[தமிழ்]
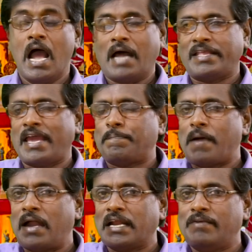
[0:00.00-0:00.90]
அதே
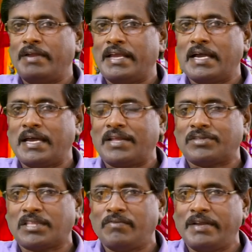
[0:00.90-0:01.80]
பாடுகள் வழியாக
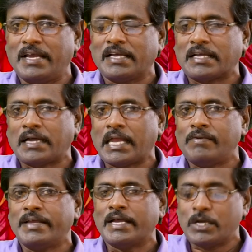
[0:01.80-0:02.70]
ரத்தத்தின் வழியாக
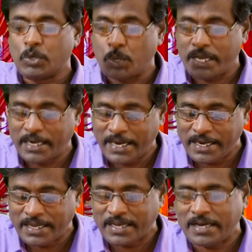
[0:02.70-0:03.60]
காயின் வழியாக நோய்களை
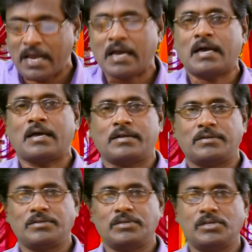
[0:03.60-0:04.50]
நீக்கினார்
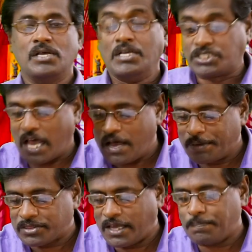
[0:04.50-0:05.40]

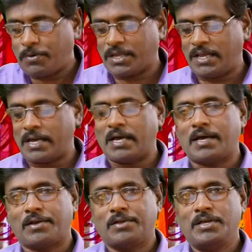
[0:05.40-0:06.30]
சாபத்தை
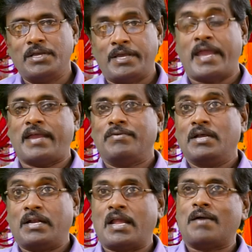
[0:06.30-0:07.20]
போக்கினார் ஏன்
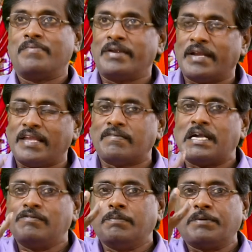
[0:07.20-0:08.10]
நாம் நிலை
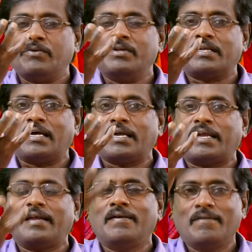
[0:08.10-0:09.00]
வாழ்வு பெறுவதற்காக
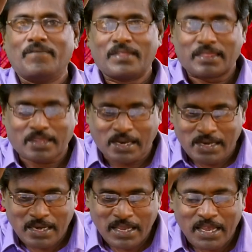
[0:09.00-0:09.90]

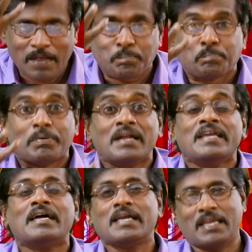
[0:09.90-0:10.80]
தன்னையே
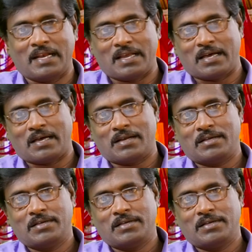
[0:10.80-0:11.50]
பழியாக்கினார்